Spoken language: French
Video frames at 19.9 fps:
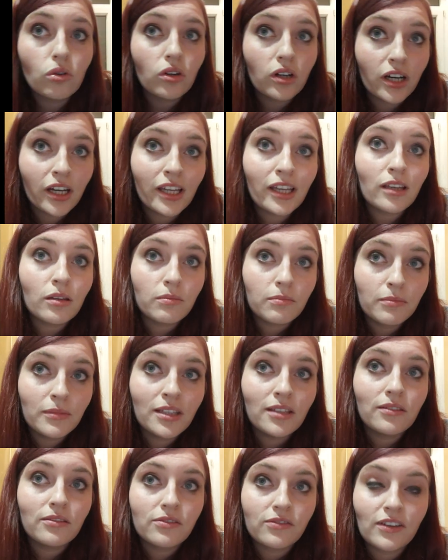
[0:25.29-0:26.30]
ré,
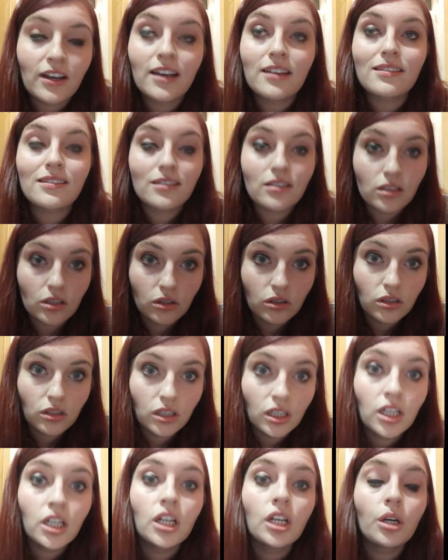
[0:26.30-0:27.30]
mi, fa, sol.
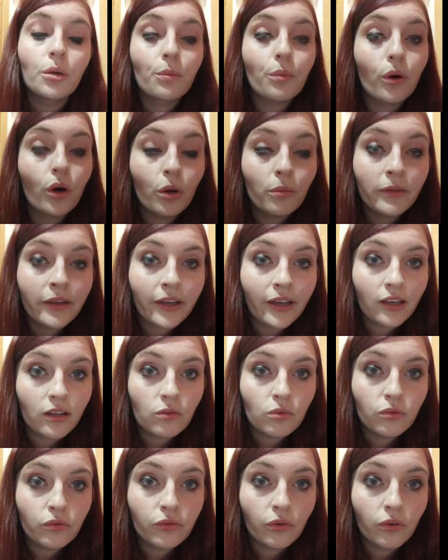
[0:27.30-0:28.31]
Première
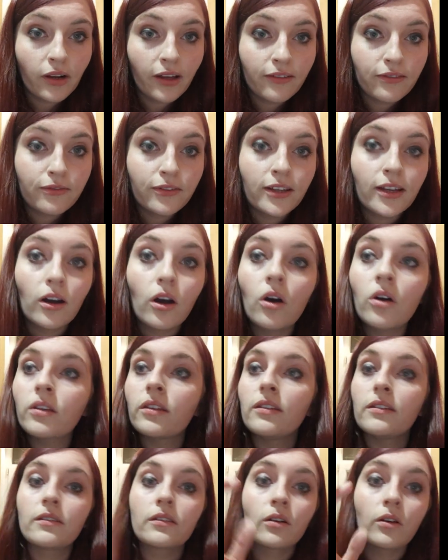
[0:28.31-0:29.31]
écoute, on l'a fait en
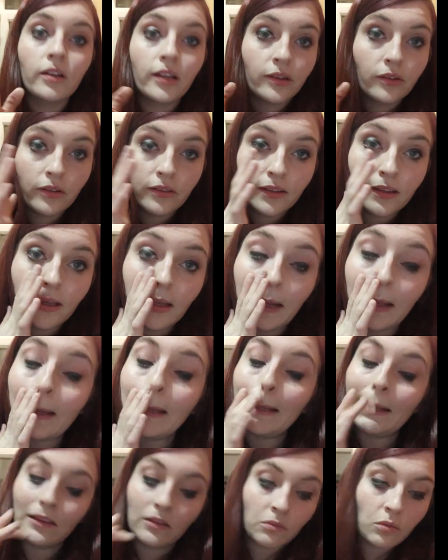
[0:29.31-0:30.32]
lisant les notes et les
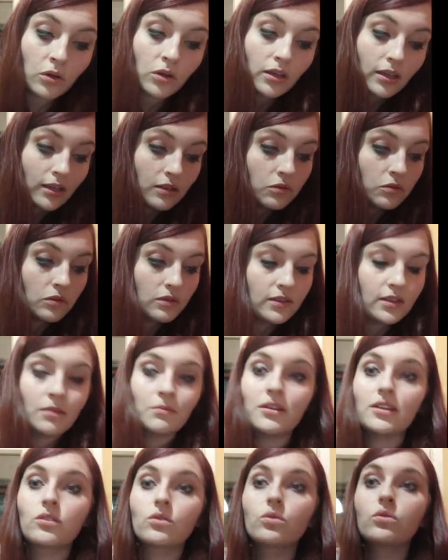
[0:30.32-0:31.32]
rythmes, et deuxième
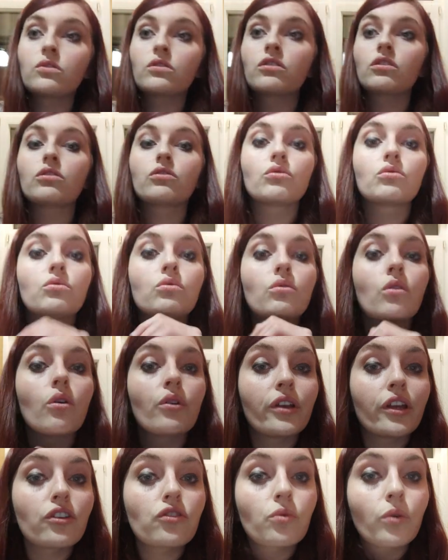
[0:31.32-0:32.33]
écoute, du coup, on
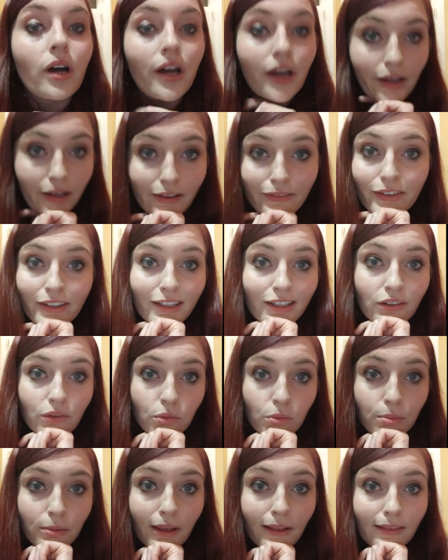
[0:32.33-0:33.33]
la jouera avec la
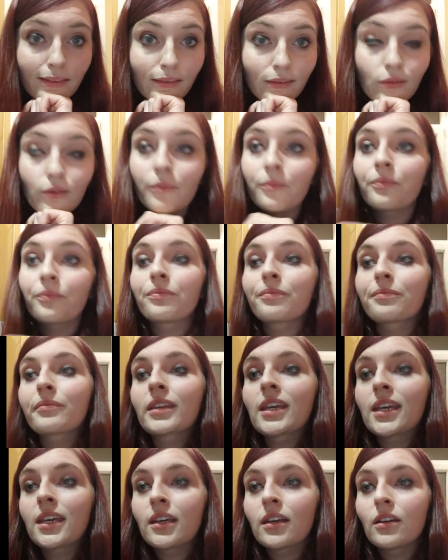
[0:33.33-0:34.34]
trompette.
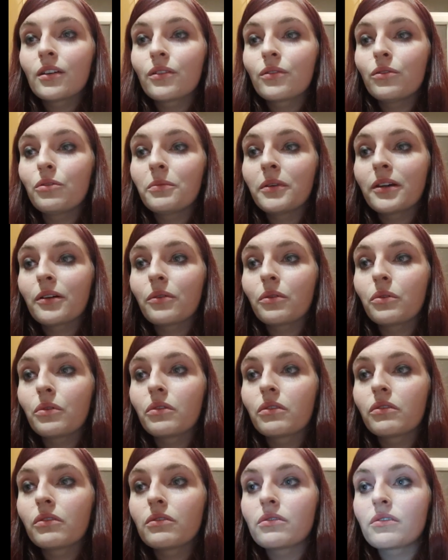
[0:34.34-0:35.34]
Numéro
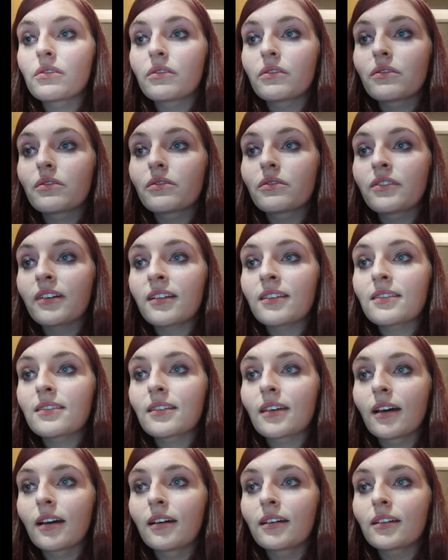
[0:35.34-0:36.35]

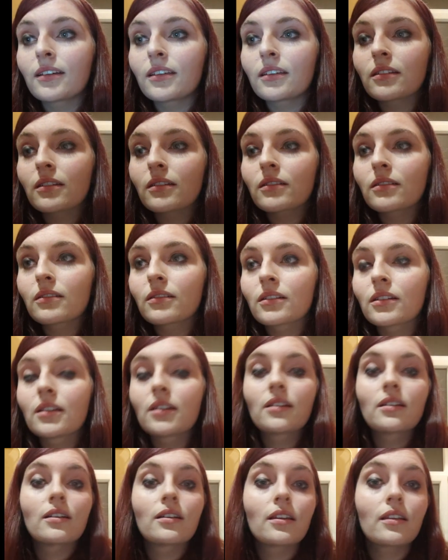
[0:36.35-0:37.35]
25,
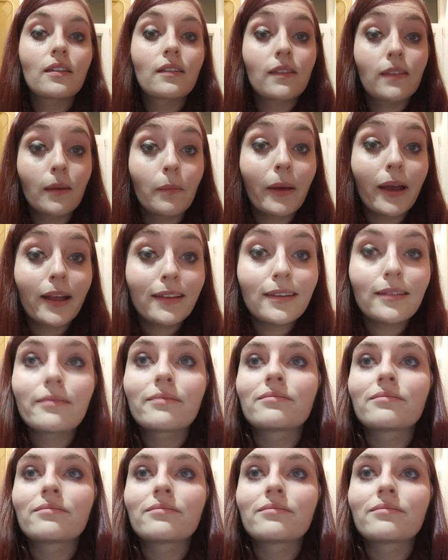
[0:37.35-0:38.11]
c'est parti